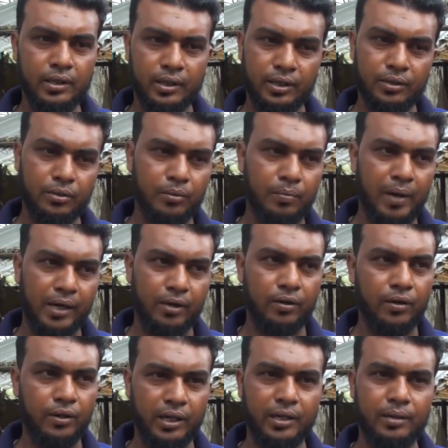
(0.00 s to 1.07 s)
আচ্ছা যাও বারো
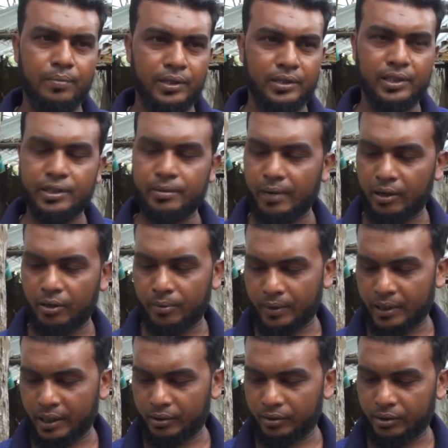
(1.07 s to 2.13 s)
ঘন্টায় বেশিরভাগ
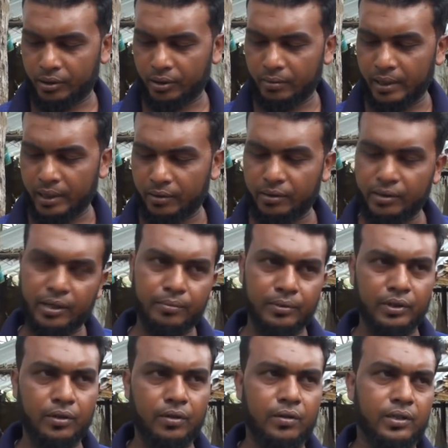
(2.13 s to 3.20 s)
অপেক্ষা করতে হয় বারো ঘন্টার
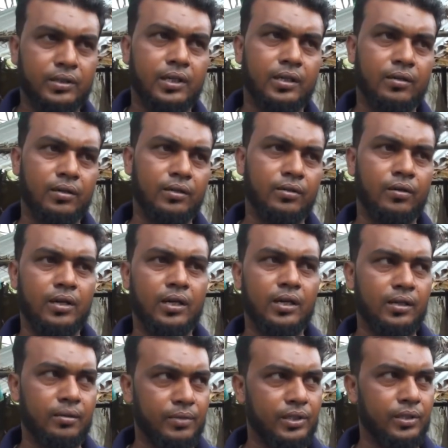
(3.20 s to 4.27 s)
ভিতরে অনেক ছাগলে ধরান
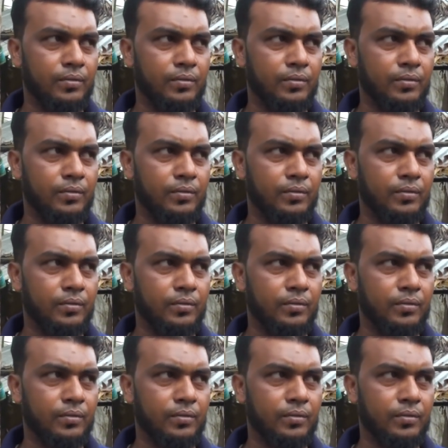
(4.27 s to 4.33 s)
লাগে আচ্ছা